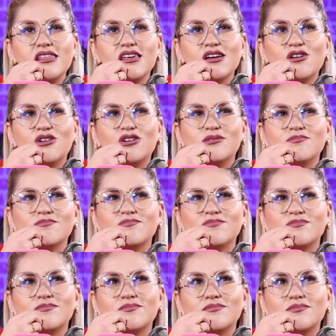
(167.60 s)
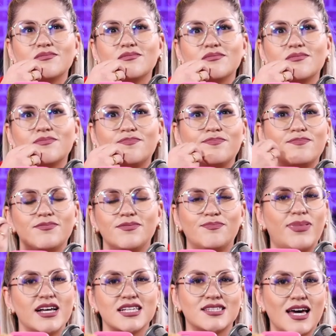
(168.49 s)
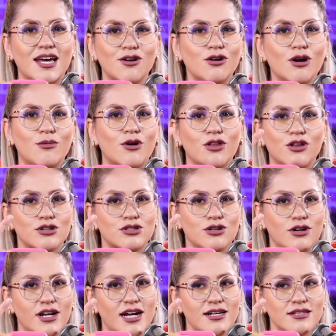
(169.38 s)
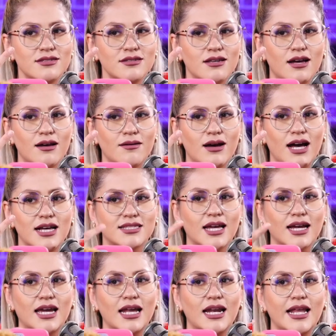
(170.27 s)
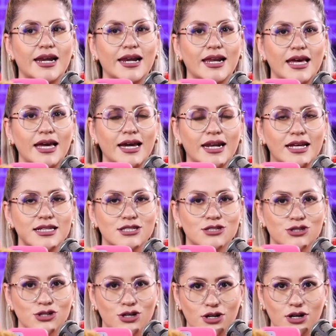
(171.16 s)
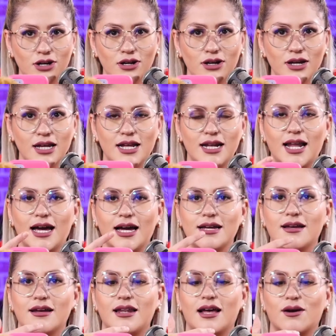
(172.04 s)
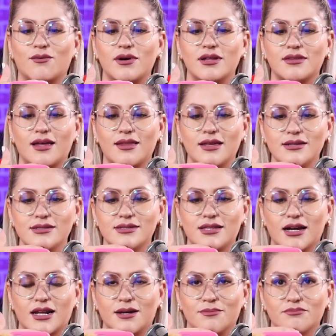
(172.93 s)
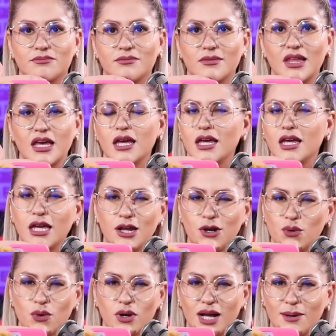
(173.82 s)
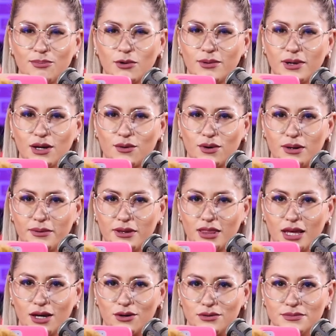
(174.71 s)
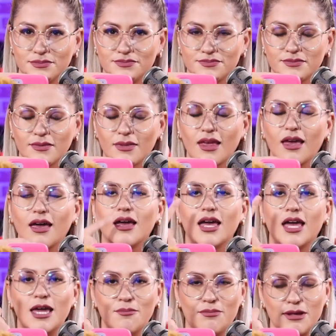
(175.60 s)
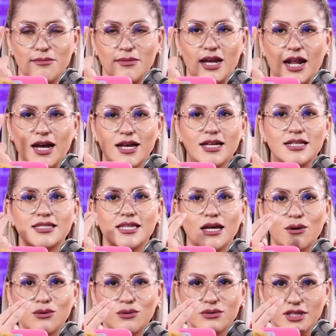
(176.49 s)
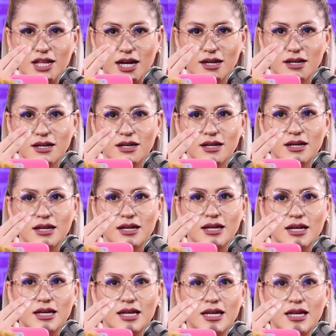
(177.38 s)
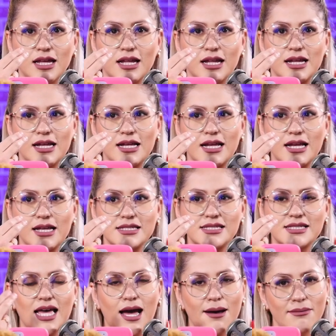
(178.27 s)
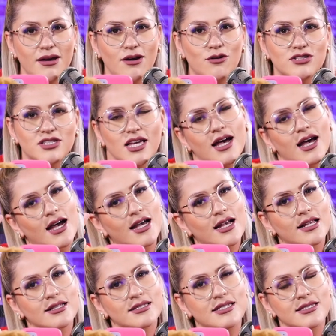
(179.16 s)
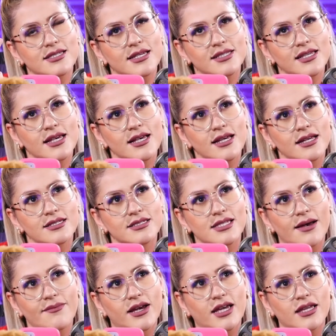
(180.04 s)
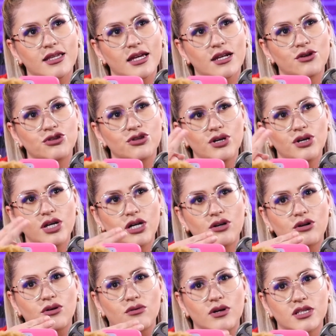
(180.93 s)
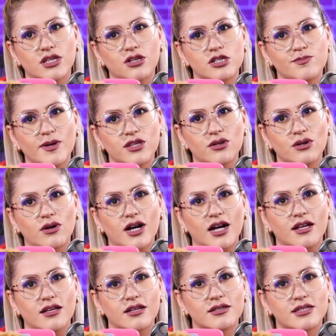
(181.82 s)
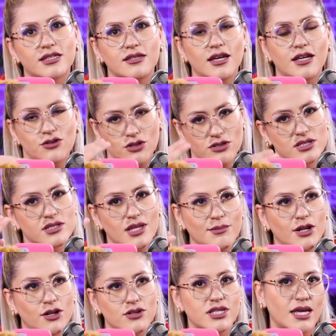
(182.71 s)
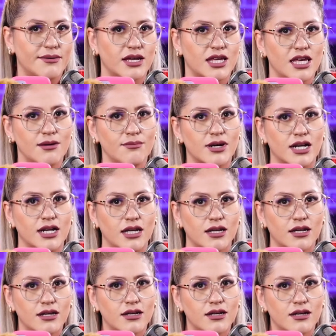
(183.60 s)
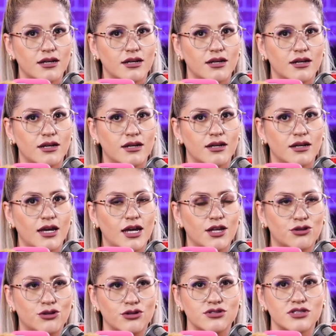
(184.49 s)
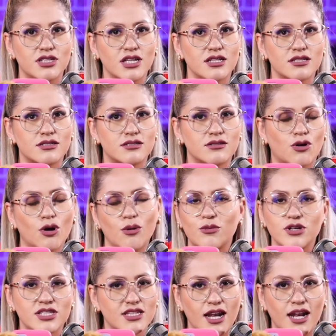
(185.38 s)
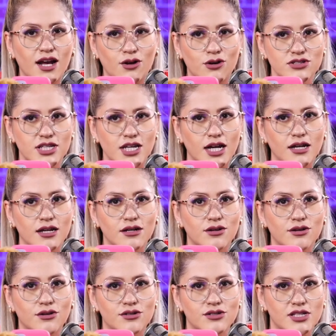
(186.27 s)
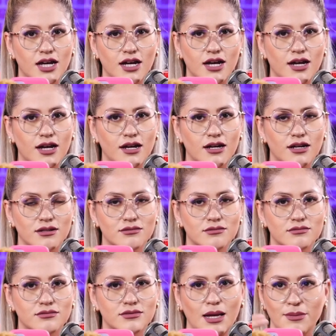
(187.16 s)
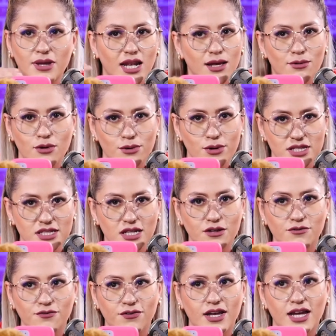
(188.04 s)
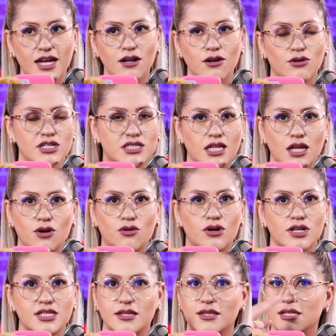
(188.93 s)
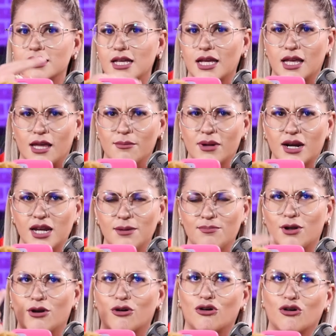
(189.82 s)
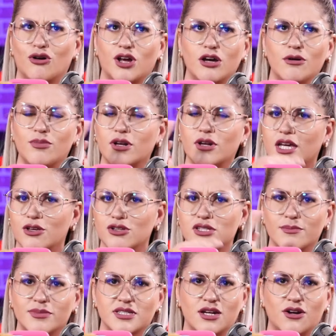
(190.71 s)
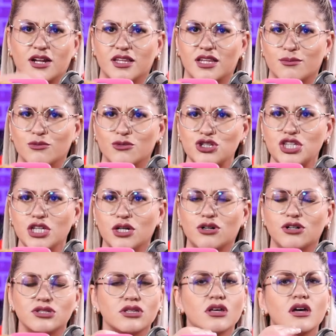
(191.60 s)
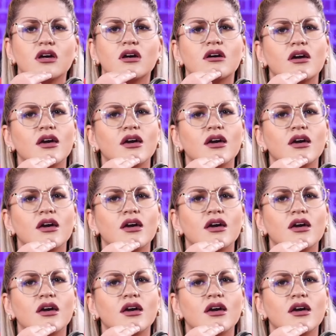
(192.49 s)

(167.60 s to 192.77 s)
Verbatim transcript: Y digo, pasaron como dos horas hasta que le regresó la, la cuenta de Instagram y nunca publicó el video. En primera, en segunda, sabe, o sea, si Cecilia sabe que otro hijo, cuando Dios Pantoja, entonces también lo sabe Kimberly. Entonces, ¿cómo está la cosa? O sea, también le volvió a ser infiel o este hijo es antes de Kimberly, pero no creo porque ellos empezaron a andar muy chicos.